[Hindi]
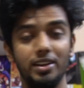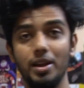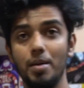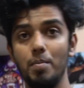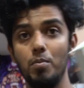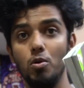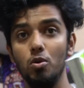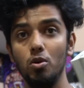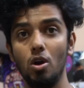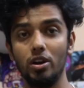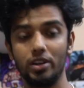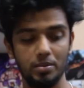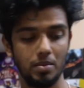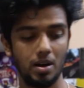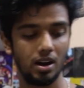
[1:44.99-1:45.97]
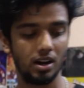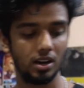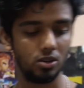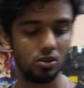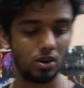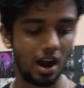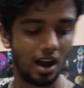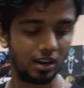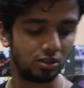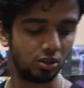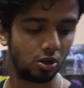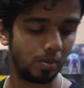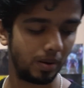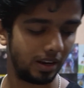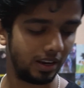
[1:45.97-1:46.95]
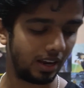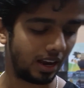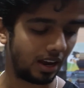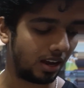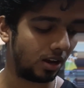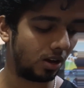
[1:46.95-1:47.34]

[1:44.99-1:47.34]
ये ब्लू लॉक की मांगा जो आठ सौ रुपये की है